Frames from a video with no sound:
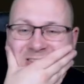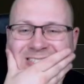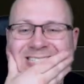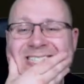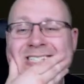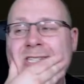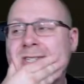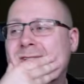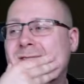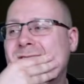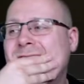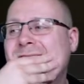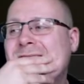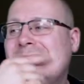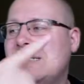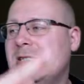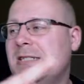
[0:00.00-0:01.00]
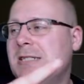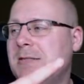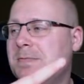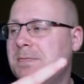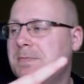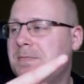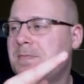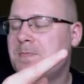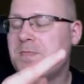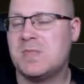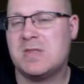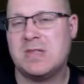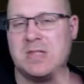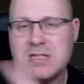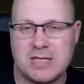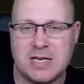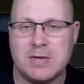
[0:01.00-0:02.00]
seht ihr in dem
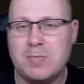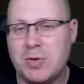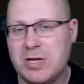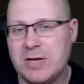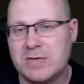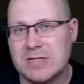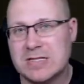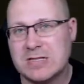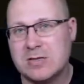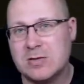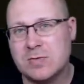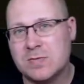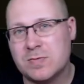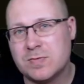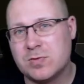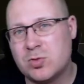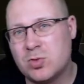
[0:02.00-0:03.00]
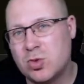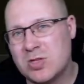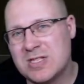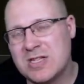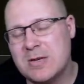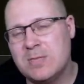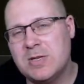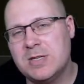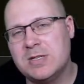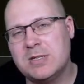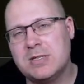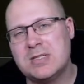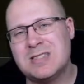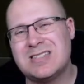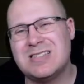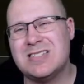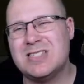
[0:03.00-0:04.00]
Gameplay, was ich hier kurz
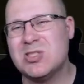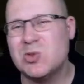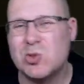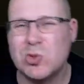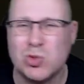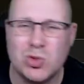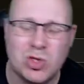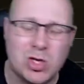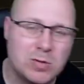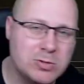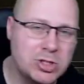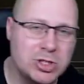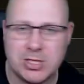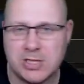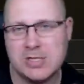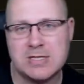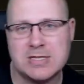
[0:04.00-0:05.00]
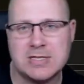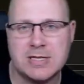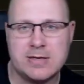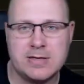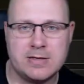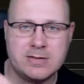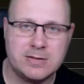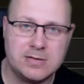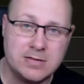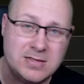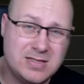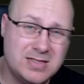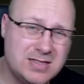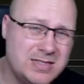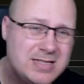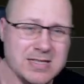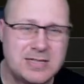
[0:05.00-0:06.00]
einblende, ist diese unglaublich schnelle Zeit
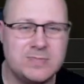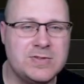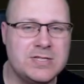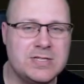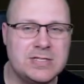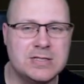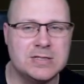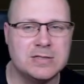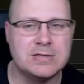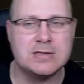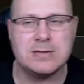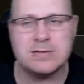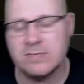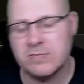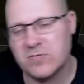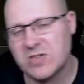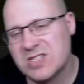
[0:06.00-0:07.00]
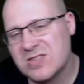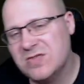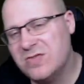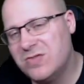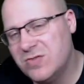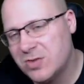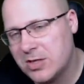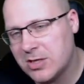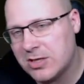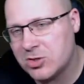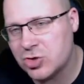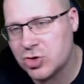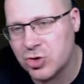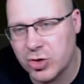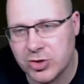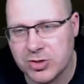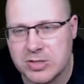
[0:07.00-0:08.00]
ins Visier, was wirklich
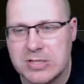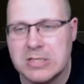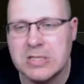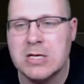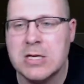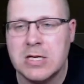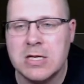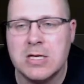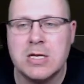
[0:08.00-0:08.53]
gestört ist.